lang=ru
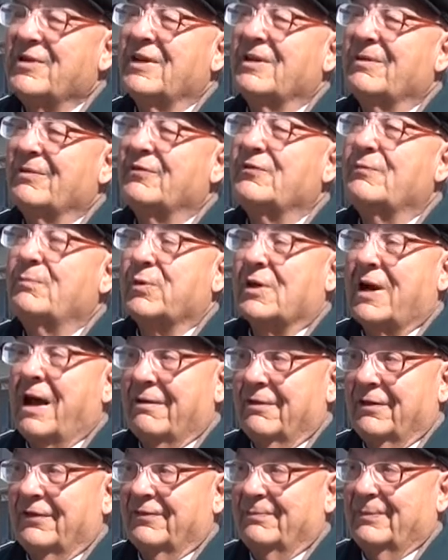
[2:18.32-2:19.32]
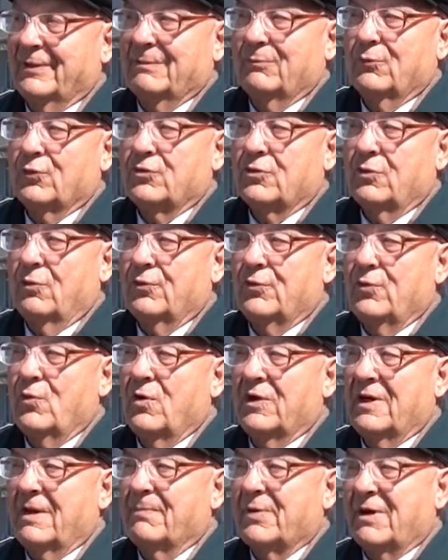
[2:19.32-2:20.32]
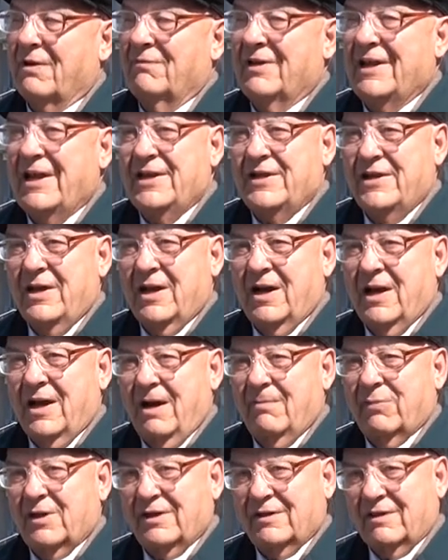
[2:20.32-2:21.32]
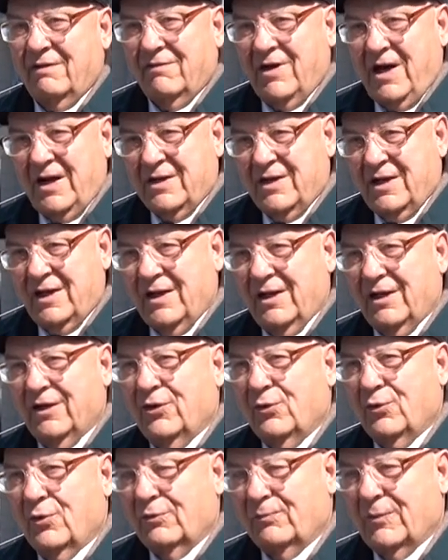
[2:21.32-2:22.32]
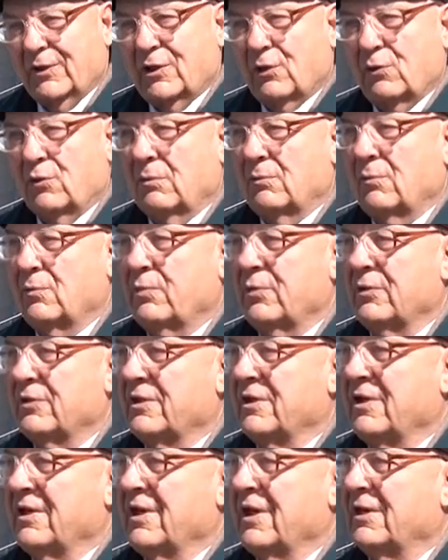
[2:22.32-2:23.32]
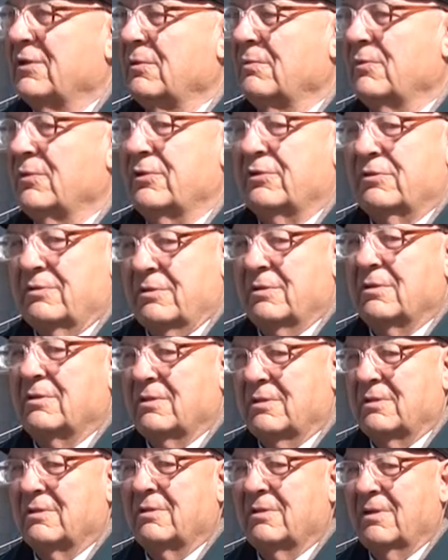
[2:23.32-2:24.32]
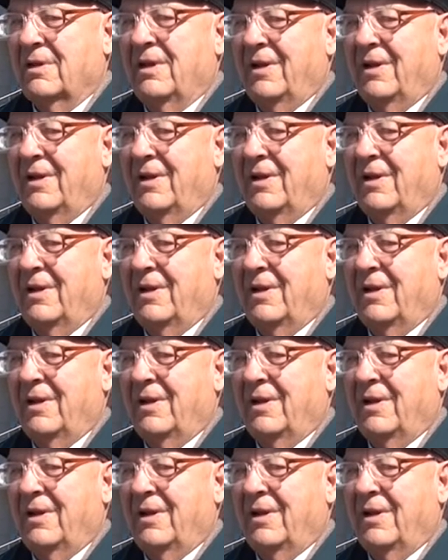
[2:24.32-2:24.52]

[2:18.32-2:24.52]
делом справится, потому что у него направление, образование идет по такому пути. Я думаю, что он